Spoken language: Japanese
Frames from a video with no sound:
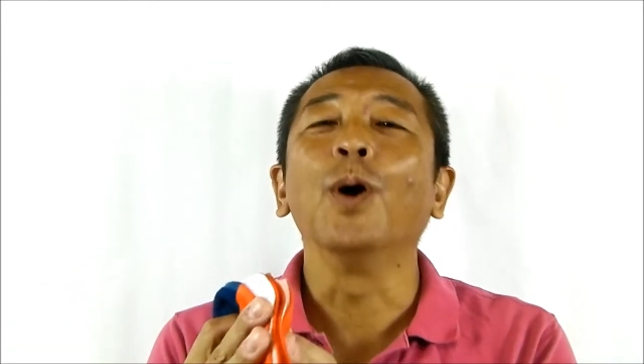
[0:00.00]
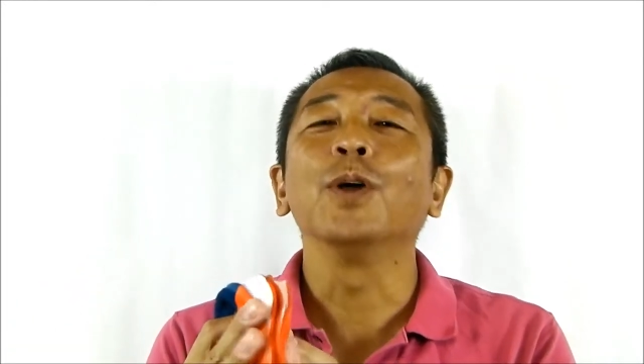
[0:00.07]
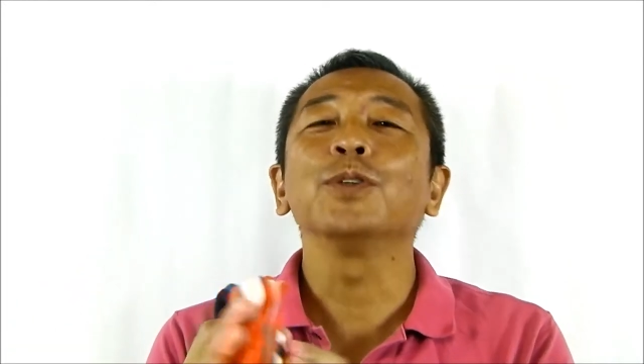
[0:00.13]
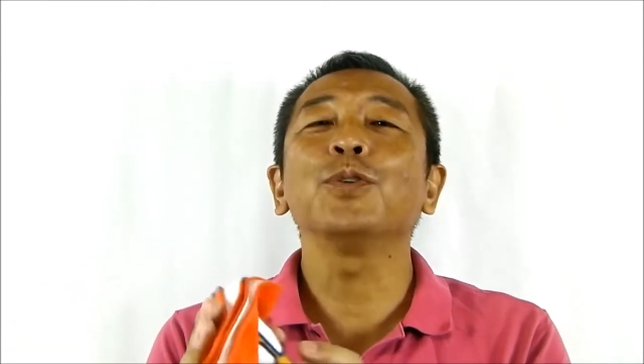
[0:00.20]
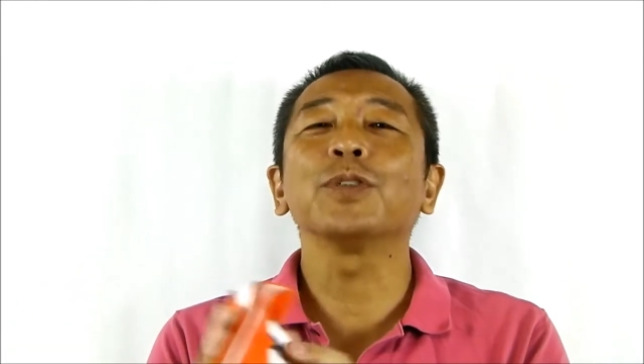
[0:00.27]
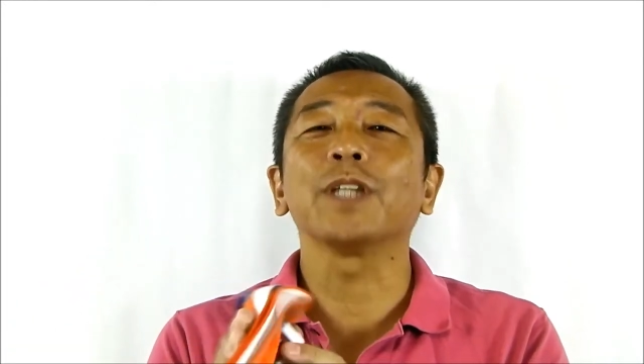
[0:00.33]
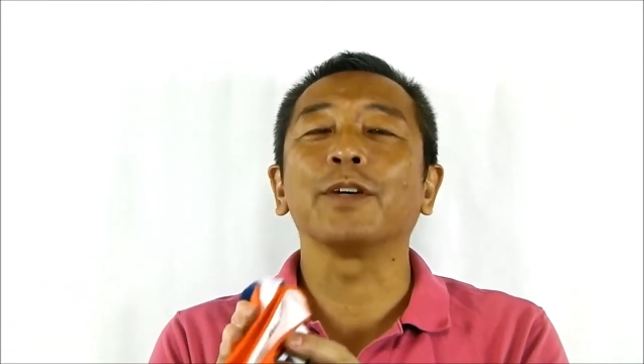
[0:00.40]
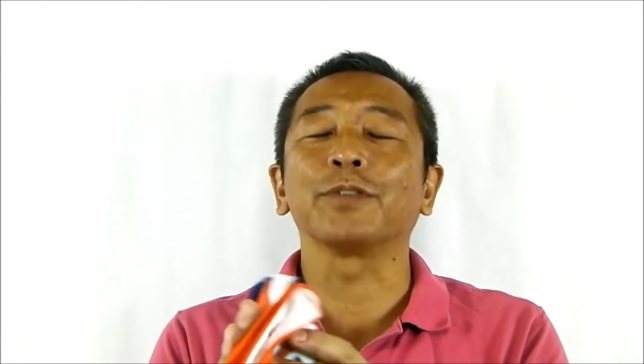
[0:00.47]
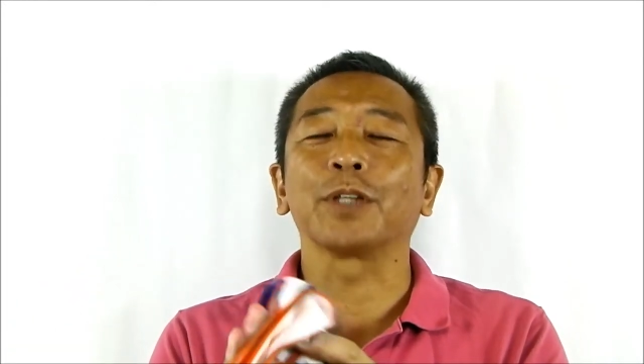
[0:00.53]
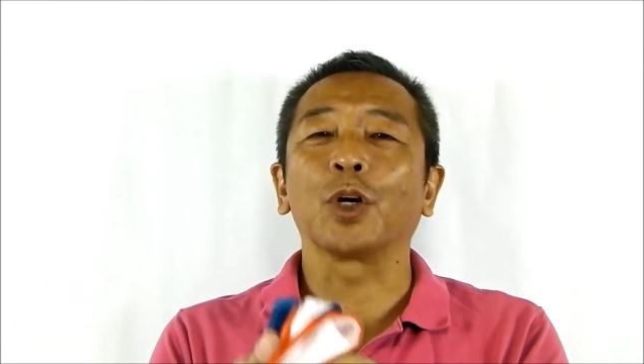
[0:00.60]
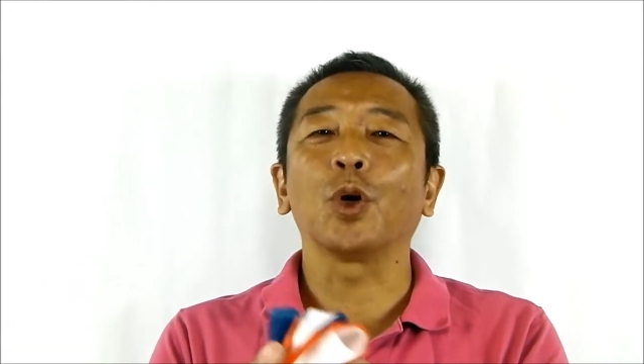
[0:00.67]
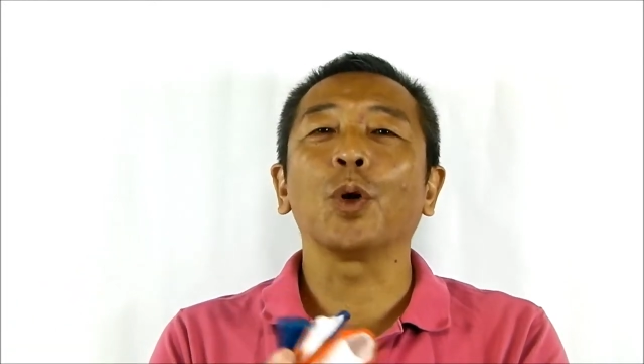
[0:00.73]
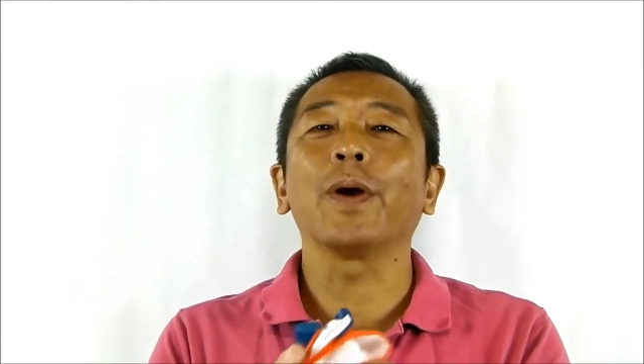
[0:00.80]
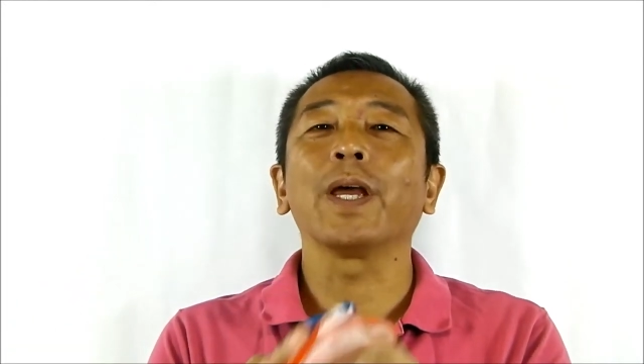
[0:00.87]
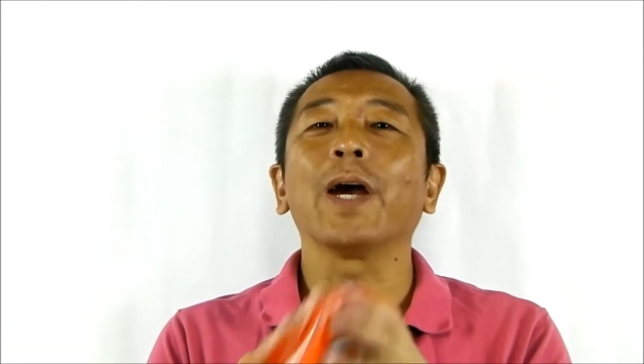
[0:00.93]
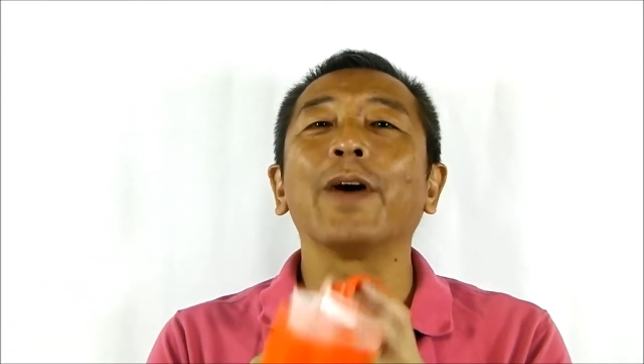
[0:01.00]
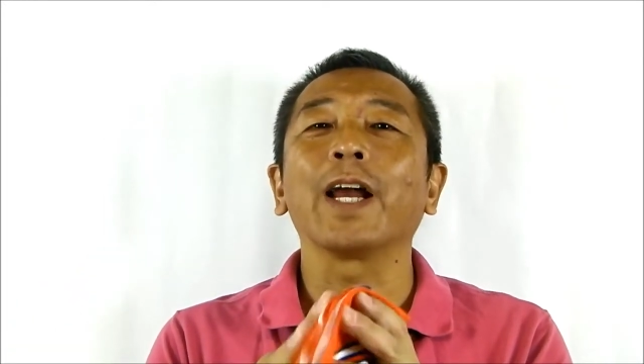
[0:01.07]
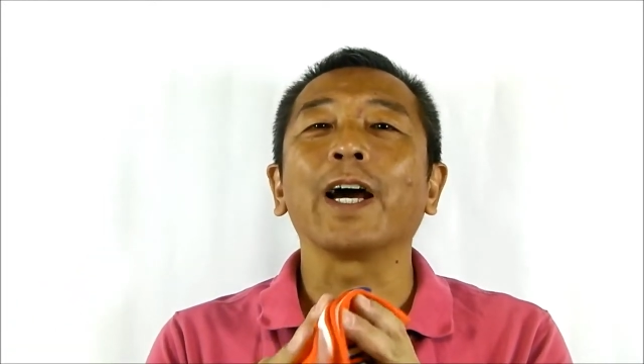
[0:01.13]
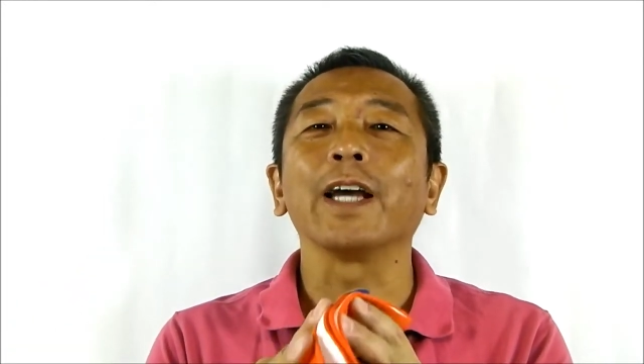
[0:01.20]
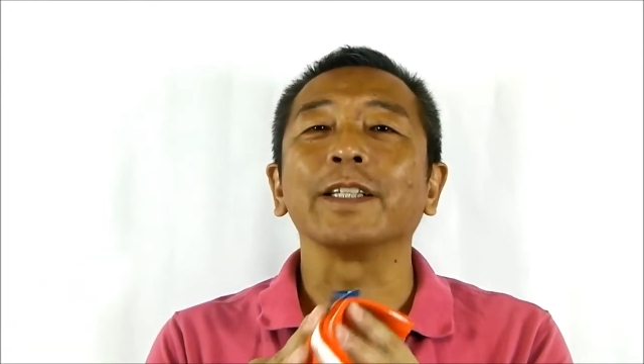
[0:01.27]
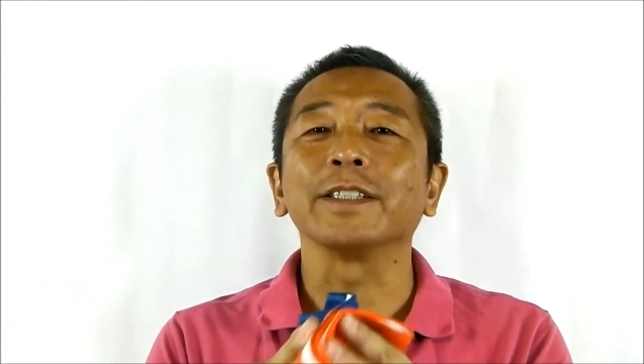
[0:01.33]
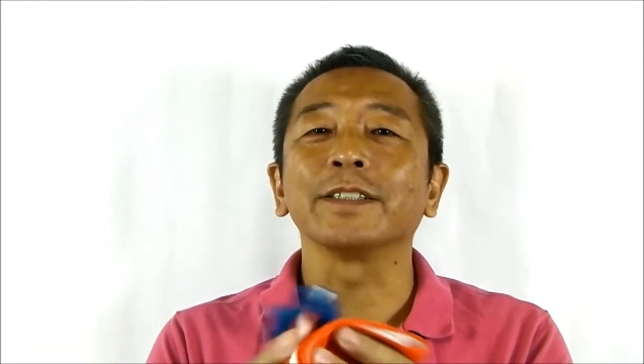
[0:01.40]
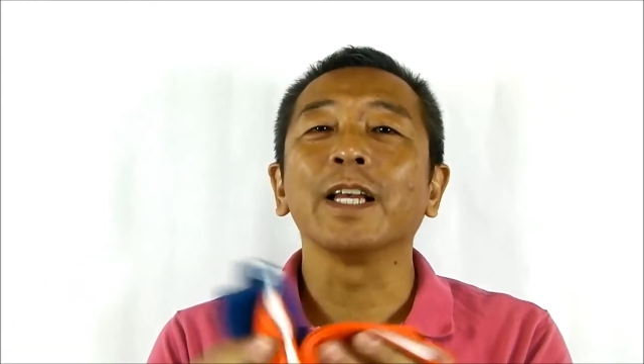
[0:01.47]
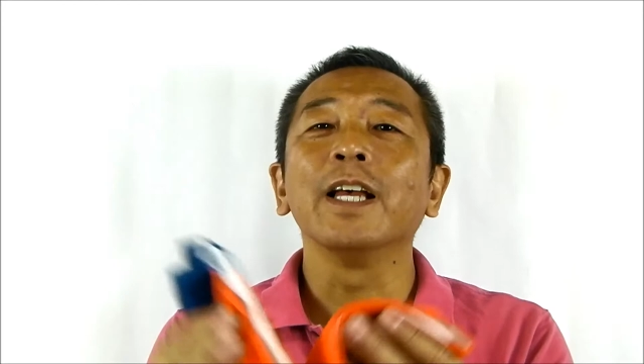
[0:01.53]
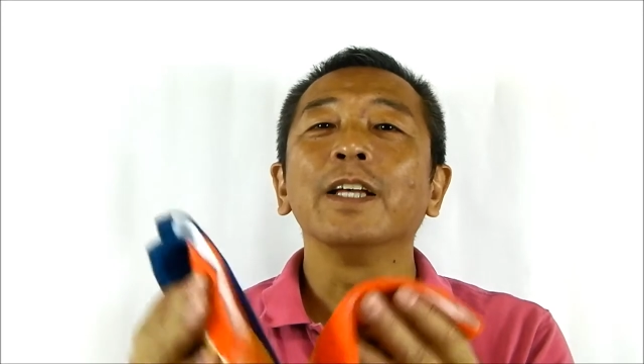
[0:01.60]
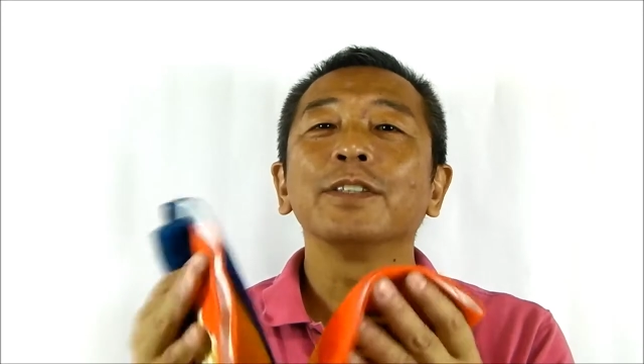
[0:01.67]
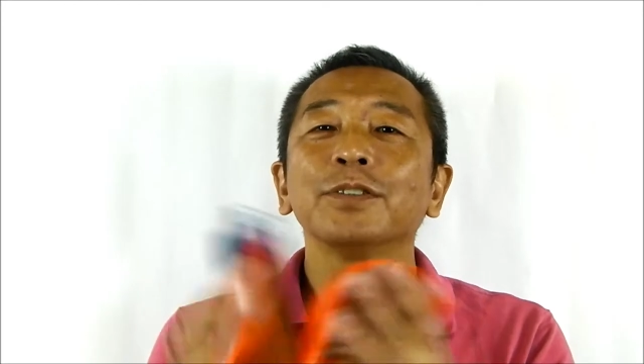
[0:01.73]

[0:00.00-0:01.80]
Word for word: そうじゃなくてこれは柔らかいです。